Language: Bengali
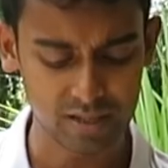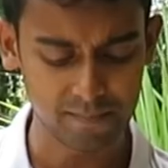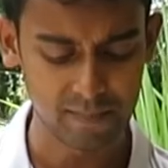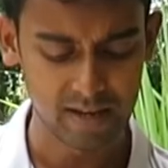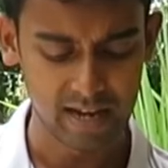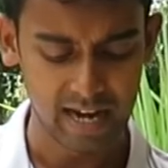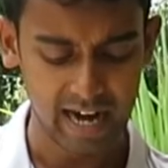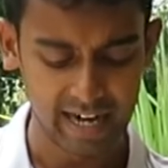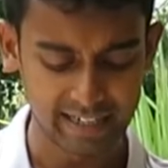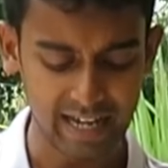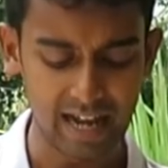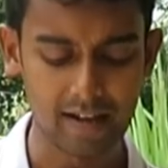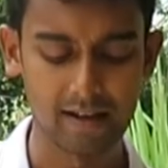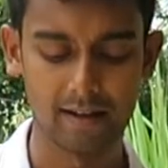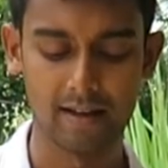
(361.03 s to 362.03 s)
চিপ
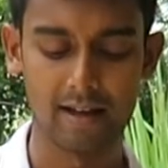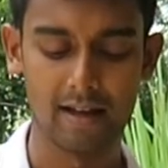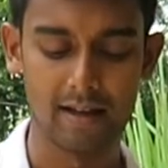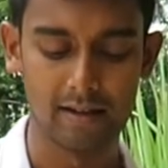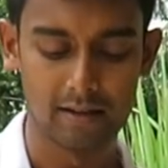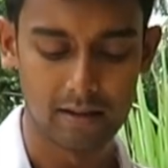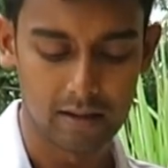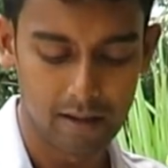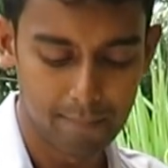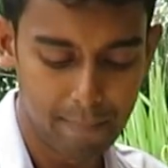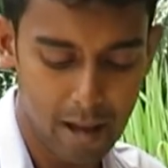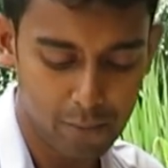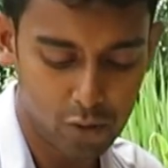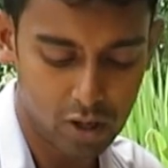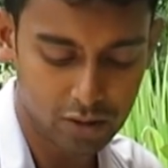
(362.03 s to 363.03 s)
এটা
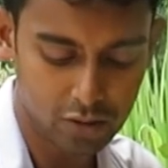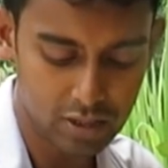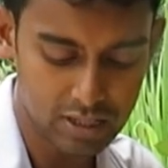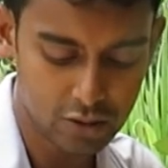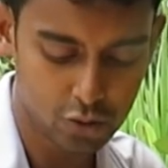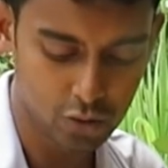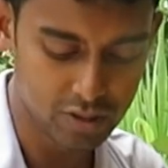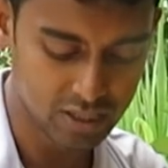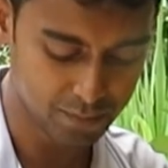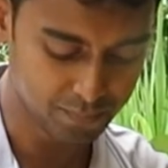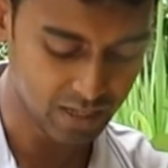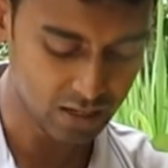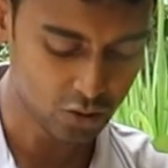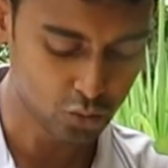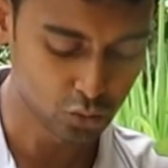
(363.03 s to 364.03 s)
ব্যবহার করি স্টোন
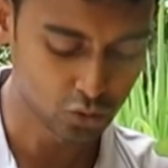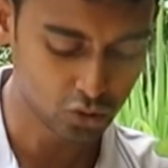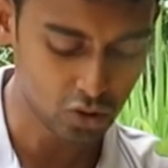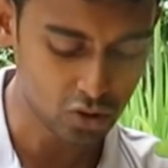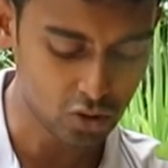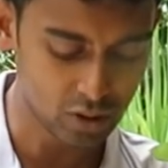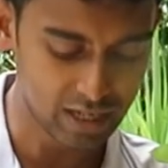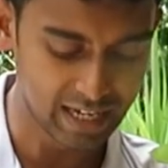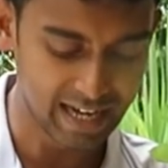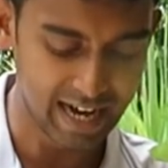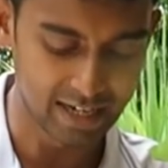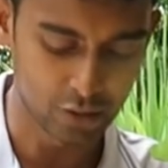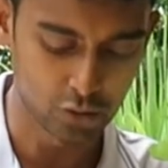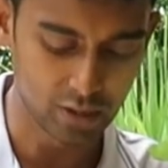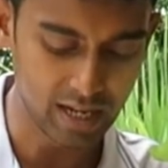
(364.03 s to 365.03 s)
চিপটা সুন্দর করে
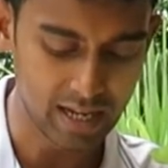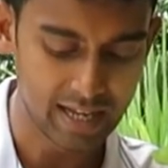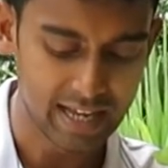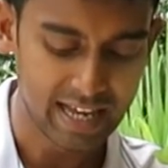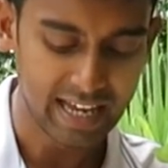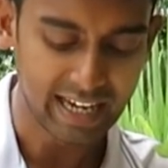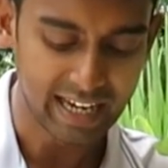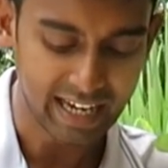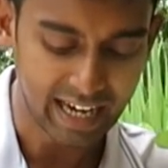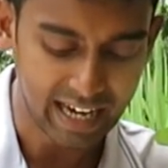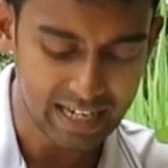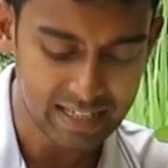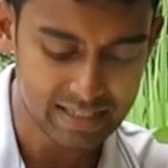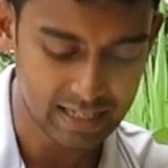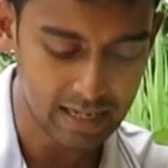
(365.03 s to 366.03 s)
লেয়ার করে
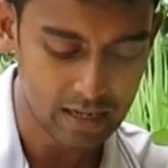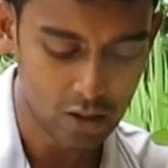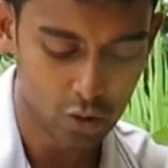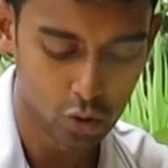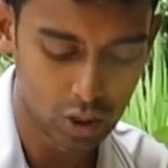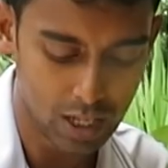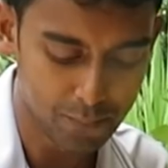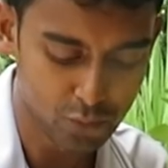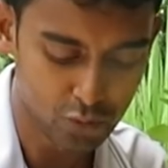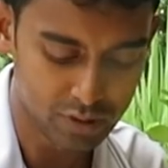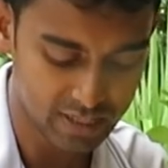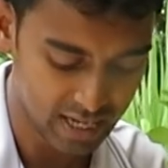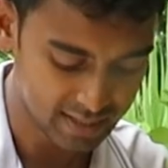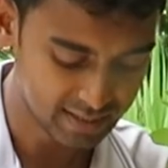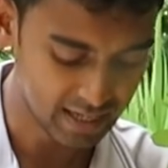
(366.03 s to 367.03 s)
এই যে
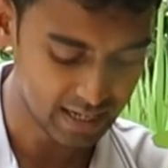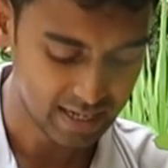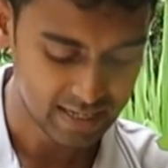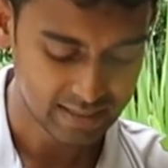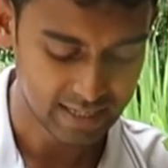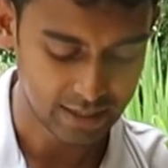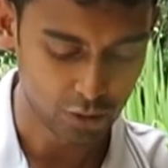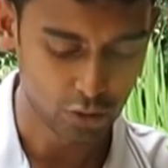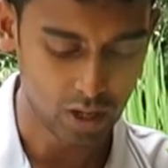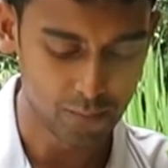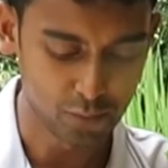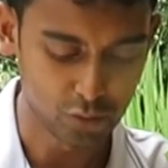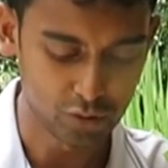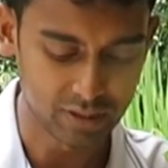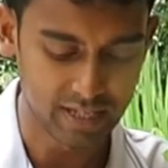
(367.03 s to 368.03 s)
খোলামকুচি আছে সেই
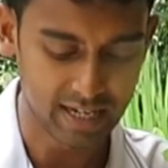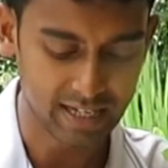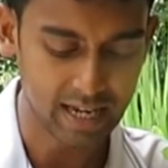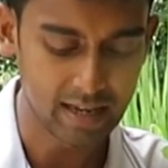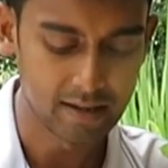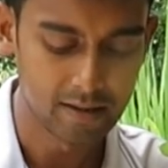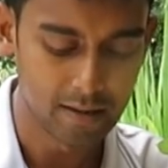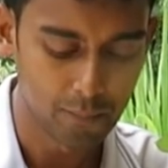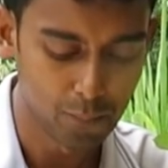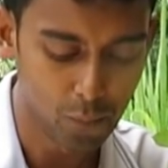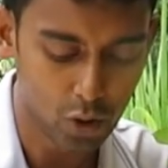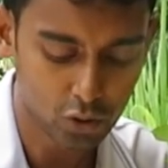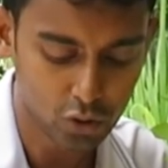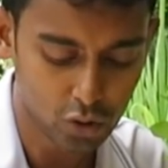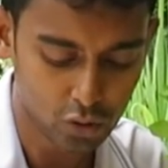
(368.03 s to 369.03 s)
খোলামকুচিটাকে
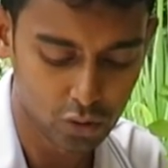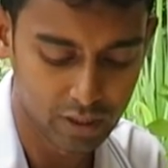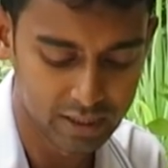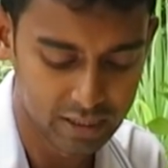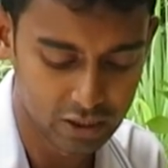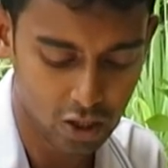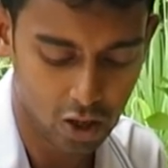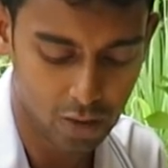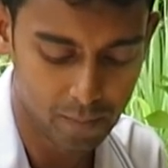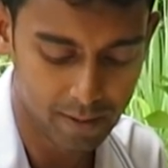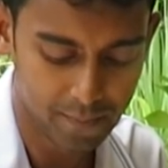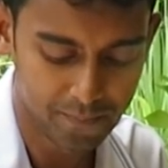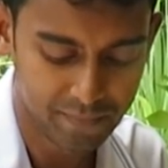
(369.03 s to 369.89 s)
বন্ধ করে দিতে হবে